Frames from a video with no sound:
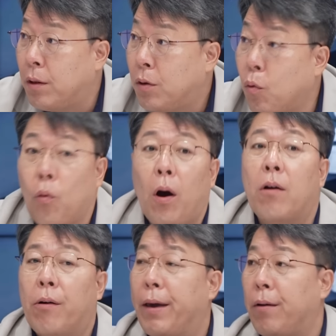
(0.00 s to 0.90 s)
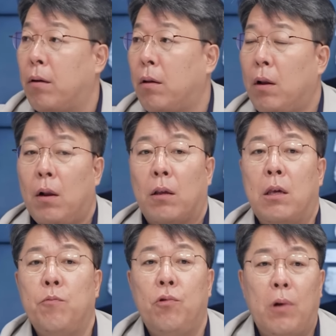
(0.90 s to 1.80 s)
농구가 그거예요.
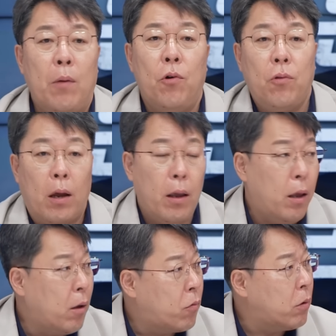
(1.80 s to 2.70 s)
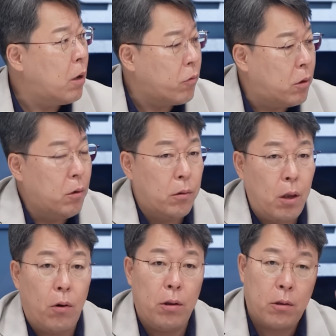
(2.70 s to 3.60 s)
김구는 아무것도 안 했고 그냥 그
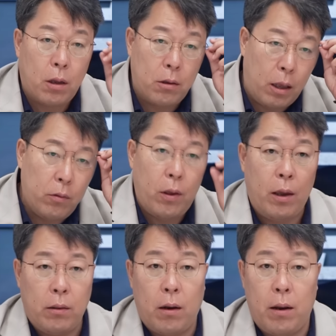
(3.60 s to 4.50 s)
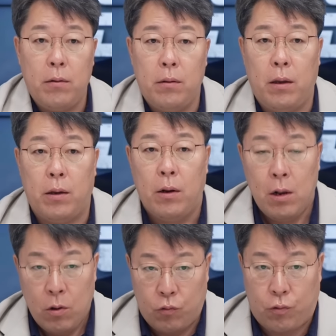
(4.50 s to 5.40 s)
테러리스트 같은 행태, 행태를 했는데
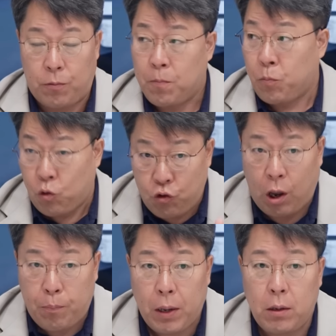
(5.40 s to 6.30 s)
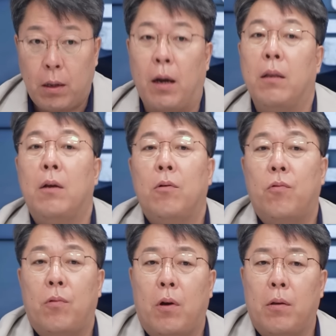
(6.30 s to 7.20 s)
아무것도 안했다 주사파들이 그러니까
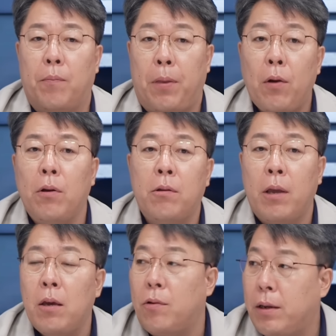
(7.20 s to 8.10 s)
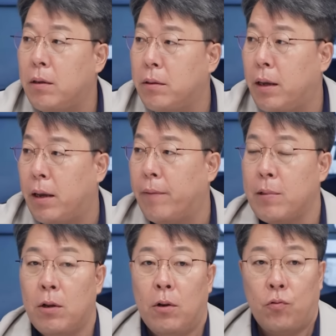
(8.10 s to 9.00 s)
그러니까 테러스 행위를 했는데
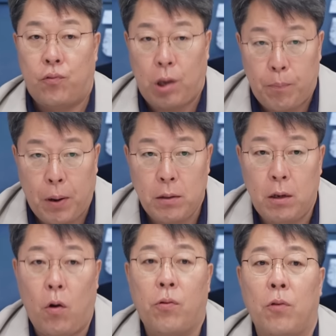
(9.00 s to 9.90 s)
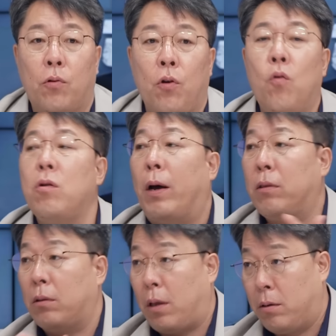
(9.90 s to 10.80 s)
아. 주사파들이 역사적으로 영웅을
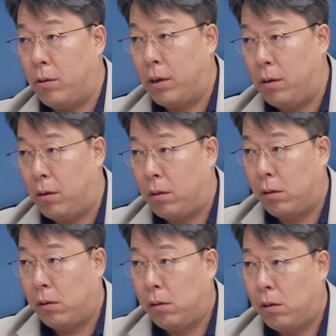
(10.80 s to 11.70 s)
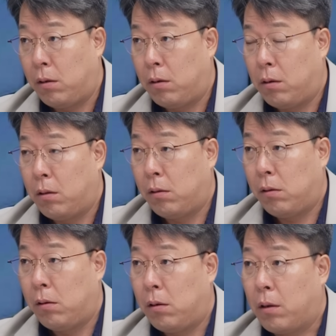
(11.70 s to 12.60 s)
만들었다는 거예요. 그 주사파는
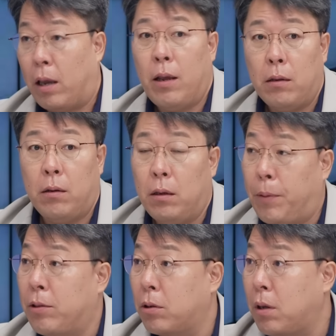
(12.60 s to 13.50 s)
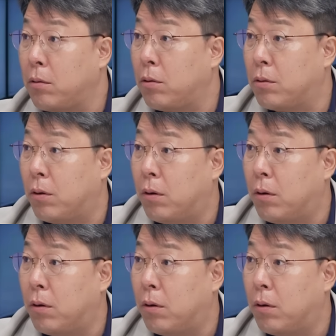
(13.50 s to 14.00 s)
누구야? NL들이 만들었다는 거죠. 어,